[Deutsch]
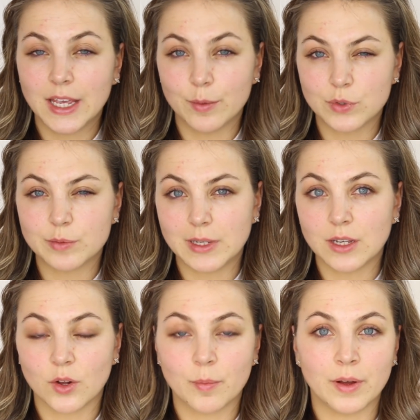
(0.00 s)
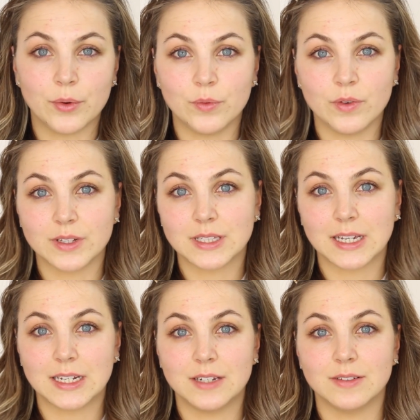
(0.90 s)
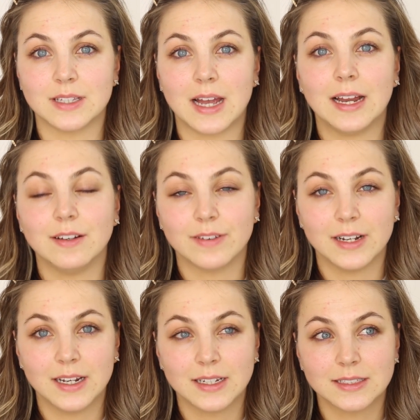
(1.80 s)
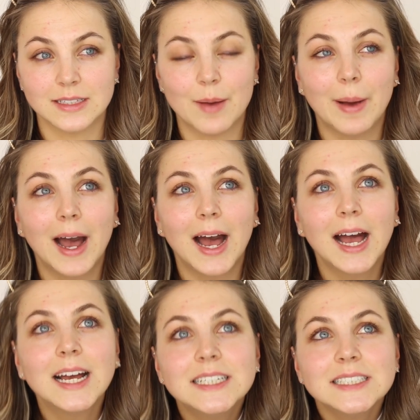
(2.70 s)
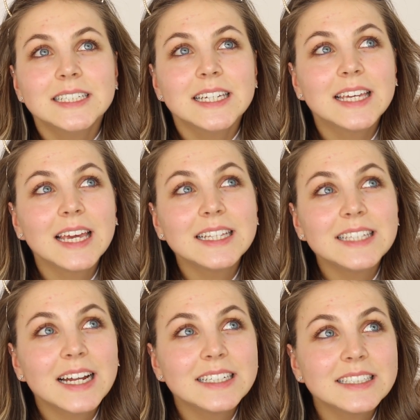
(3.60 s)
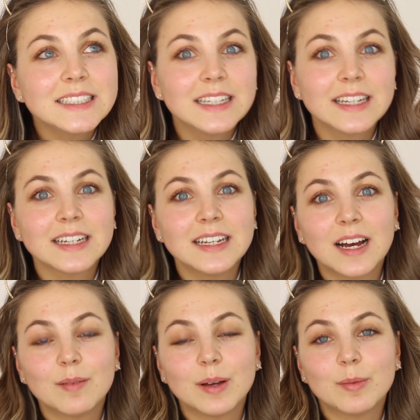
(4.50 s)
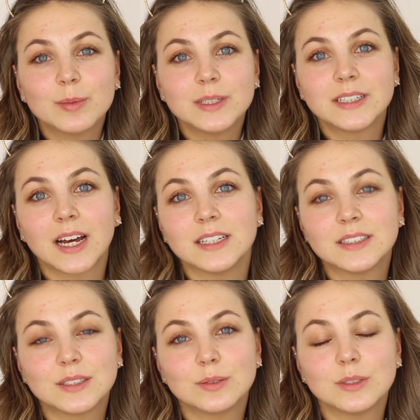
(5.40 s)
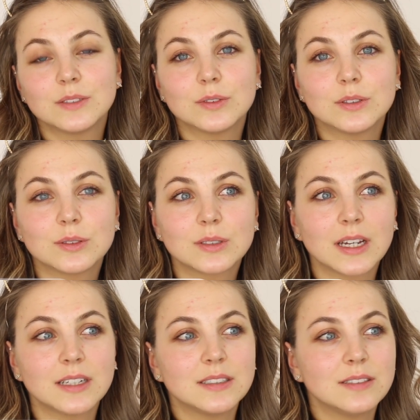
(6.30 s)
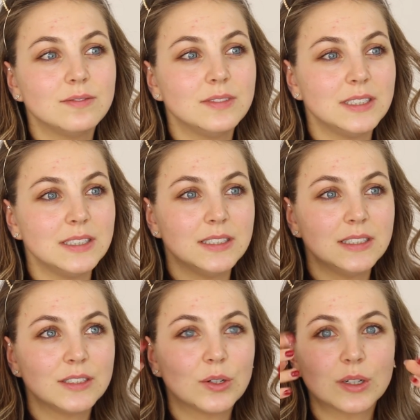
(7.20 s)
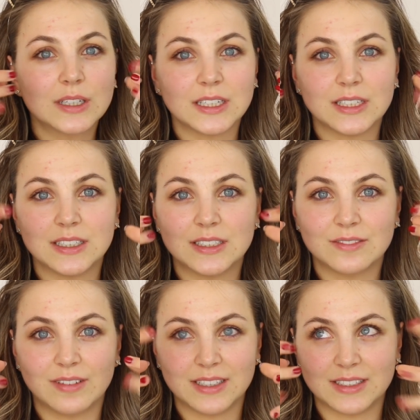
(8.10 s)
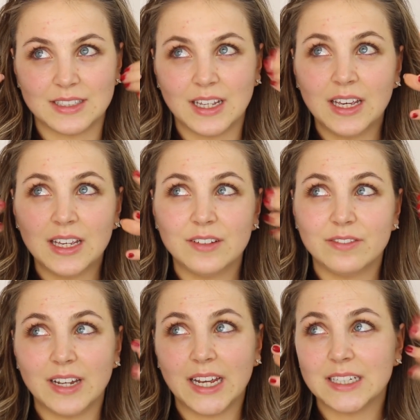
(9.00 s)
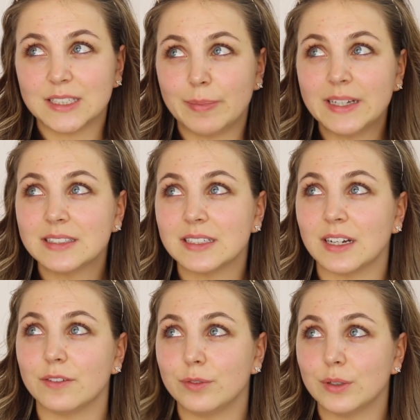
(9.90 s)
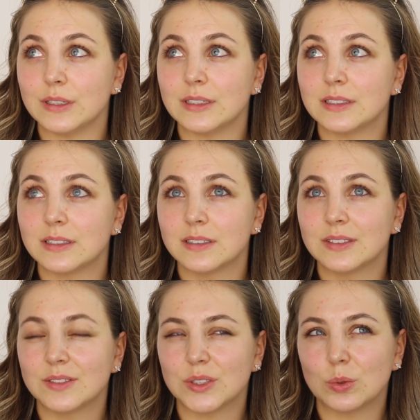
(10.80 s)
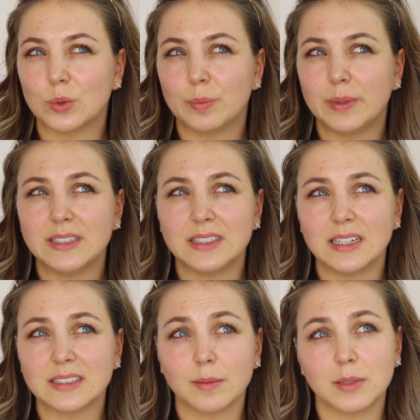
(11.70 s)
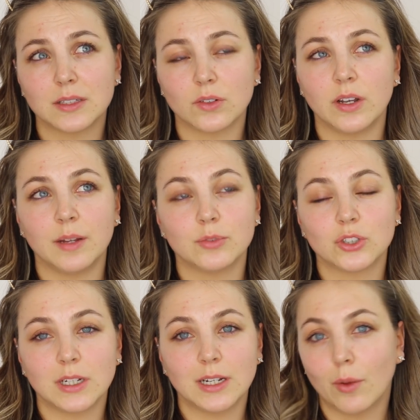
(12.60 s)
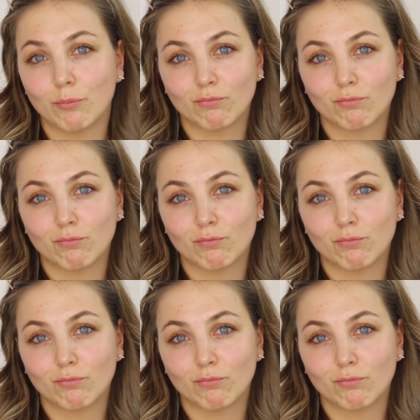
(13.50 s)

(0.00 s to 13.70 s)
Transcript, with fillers: Ich muss mir hier nochmal irgendwie was Kreatives einfallen lassen. Aber geht ja nicht, die Läden haben ja momentan zu. Ich würde so gerne irgendwie gucken, was vielleicht das Beste dafür ist. So Plissés habe ich jetzt online bestellt.